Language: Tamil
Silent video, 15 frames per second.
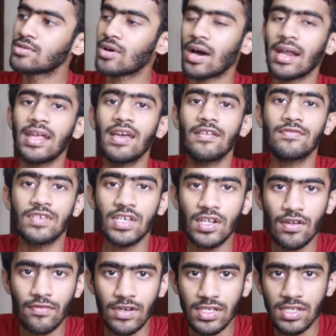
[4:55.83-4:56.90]
ஸோ அரே ஆஃப்
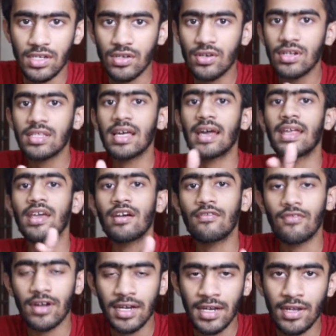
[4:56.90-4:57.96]
ஜீரோ ஃபஸ்ட் இருக்கும் அடுத்து அரே
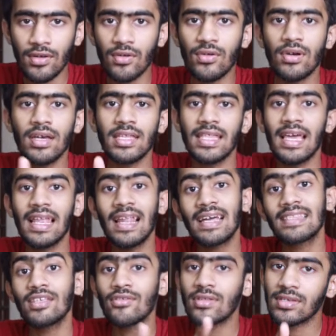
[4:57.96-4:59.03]
ஆஃப் ஒன் இருக்கும் இது
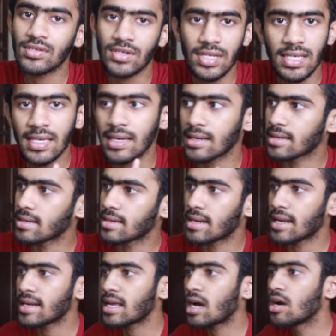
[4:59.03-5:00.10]
எல்லாத்துலேயும் ஸ்ட்ரிங் இருக்குது
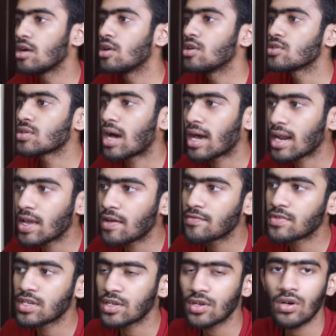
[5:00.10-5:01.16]
ரைட்டா ஸோ அரே
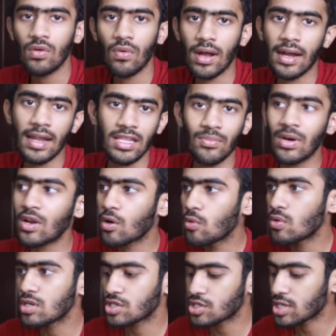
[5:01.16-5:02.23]
ஆஃப் ஜீரோ ஒன் அந்த மாதிரி
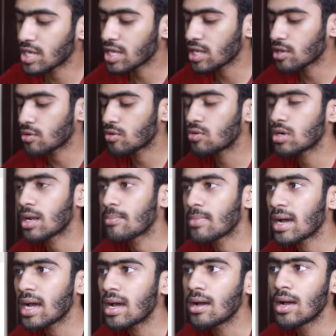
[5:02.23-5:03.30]
ஒவ்வொரு ஸ்ட்ரிங்கையும்
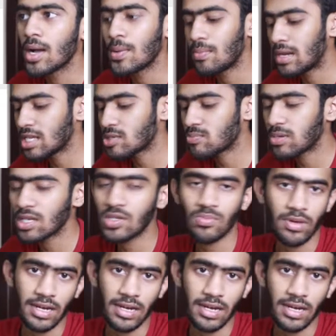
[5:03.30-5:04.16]
நம்ம ப்ளஸ் ப்ளஸ்